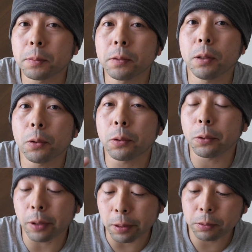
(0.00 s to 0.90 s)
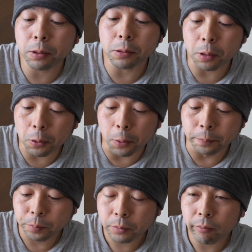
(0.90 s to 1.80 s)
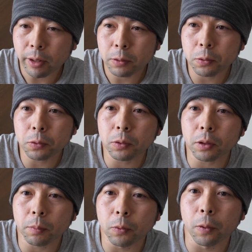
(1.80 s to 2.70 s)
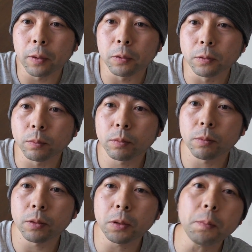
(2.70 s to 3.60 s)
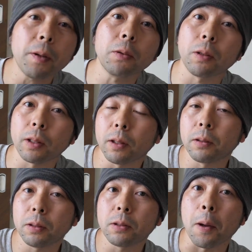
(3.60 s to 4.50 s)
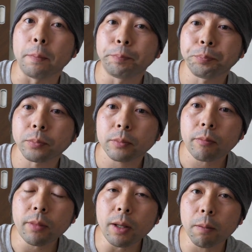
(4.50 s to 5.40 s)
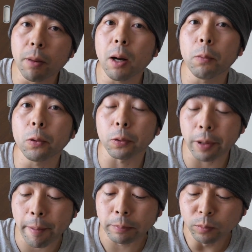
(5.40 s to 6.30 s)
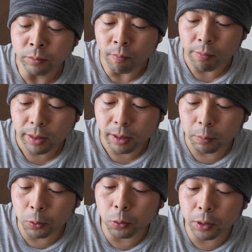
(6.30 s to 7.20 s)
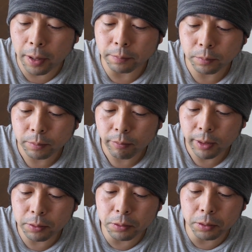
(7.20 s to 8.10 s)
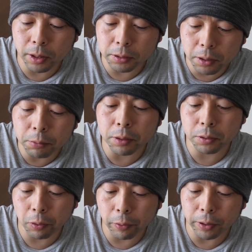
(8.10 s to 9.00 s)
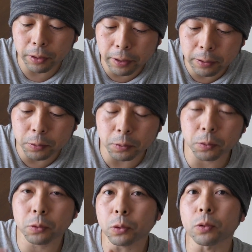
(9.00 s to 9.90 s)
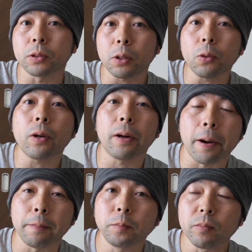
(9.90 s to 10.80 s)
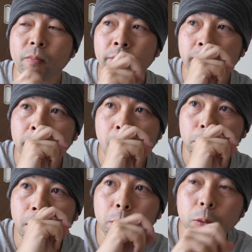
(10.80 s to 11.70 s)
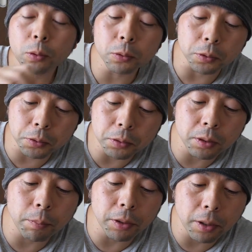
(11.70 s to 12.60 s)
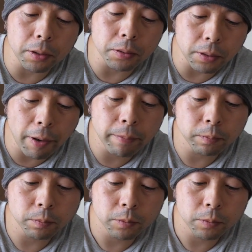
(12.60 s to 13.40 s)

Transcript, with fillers: 分で料理をやるんですけどその時もあのスーパーとかで買ってきた麻婆のね元で作ったりしちゃうんですけど一回こちょっとゼロから麻婆豆腐作ってみたいですね